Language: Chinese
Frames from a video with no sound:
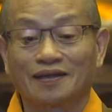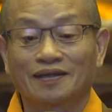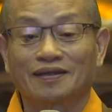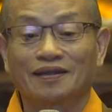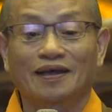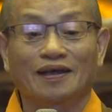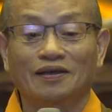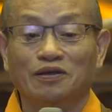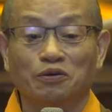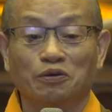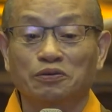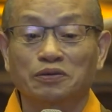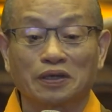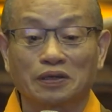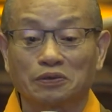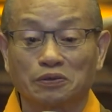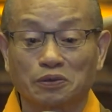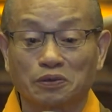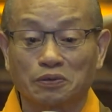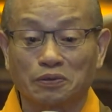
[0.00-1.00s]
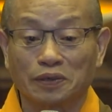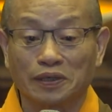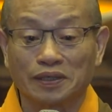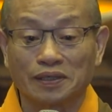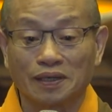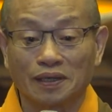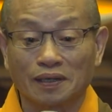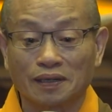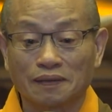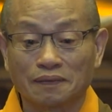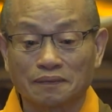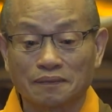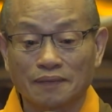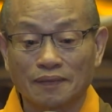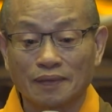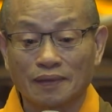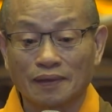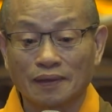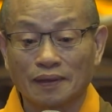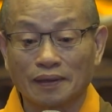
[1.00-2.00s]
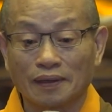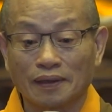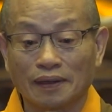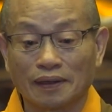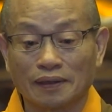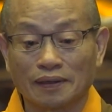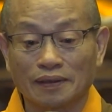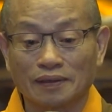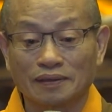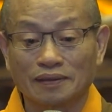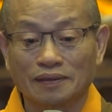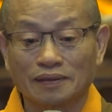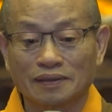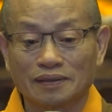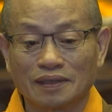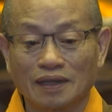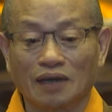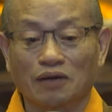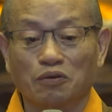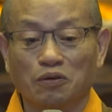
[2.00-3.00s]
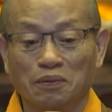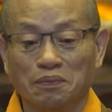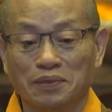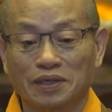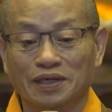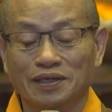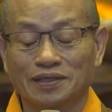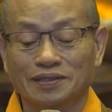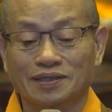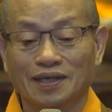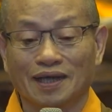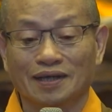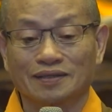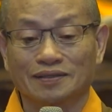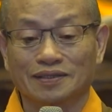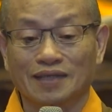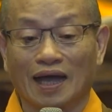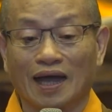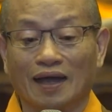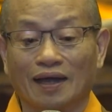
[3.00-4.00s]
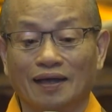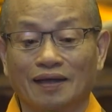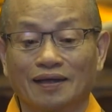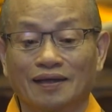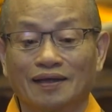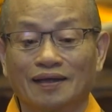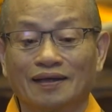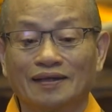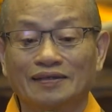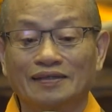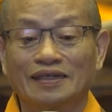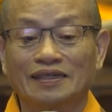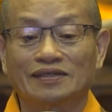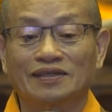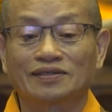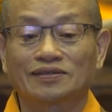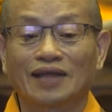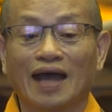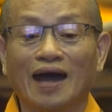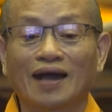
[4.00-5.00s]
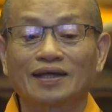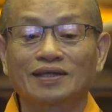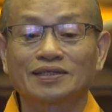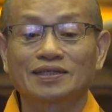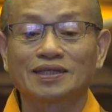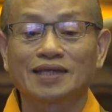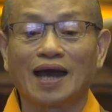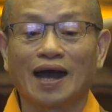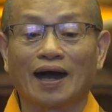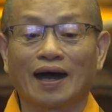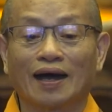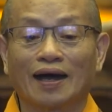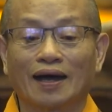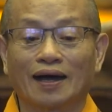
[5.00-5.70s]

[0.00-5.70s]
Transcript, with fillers: 那永远轮回。啊，那我们可以这样讲：你的当下